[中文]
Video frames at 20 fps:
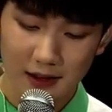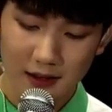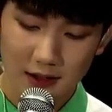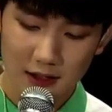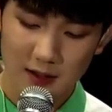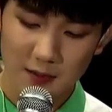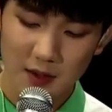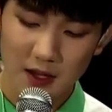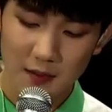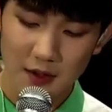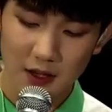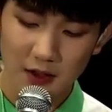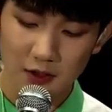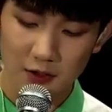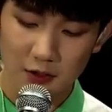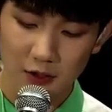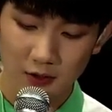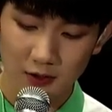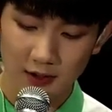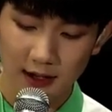一遍遍的
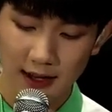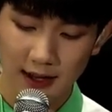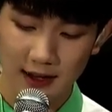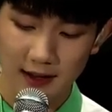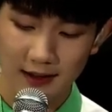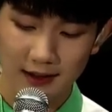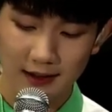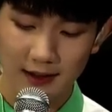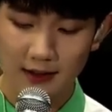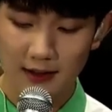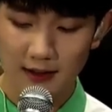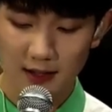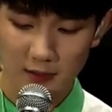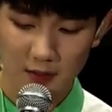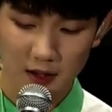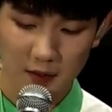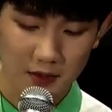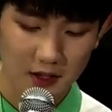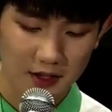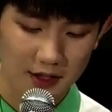重来，一
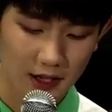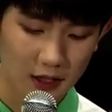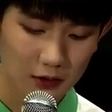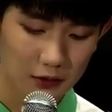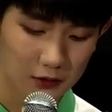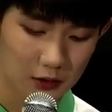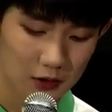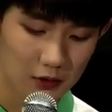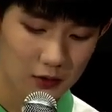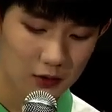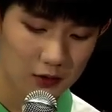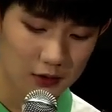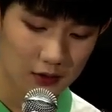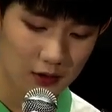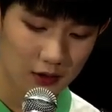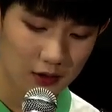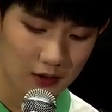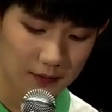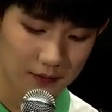遍遍相同的动作。